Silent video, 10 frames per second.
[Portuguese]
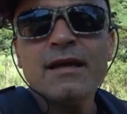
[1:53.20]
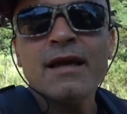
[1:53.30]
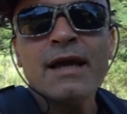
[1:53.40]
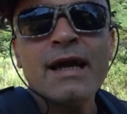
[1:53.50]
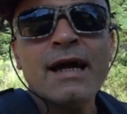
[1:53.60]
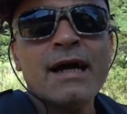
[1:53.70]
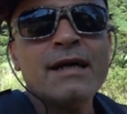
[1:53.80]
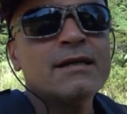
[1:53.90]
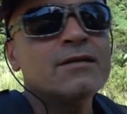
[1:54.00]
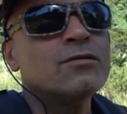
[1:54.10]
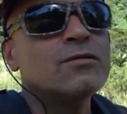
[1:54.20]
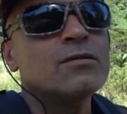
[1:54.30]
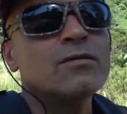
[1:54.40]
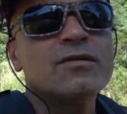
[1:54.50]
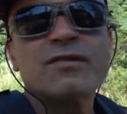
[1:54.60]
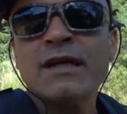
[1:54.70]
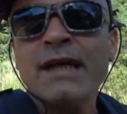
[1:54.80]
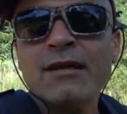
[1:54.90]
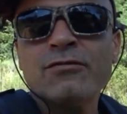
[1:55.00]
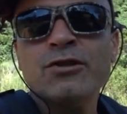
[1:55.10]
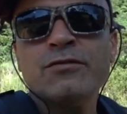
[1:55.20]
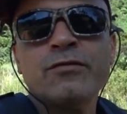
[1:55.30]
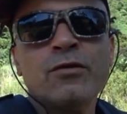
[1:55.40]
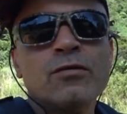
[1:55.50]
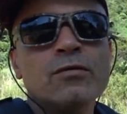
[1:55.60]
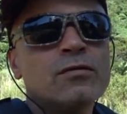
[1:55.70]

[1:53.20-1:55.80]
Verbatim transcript: é a área do sanhaço de fogo,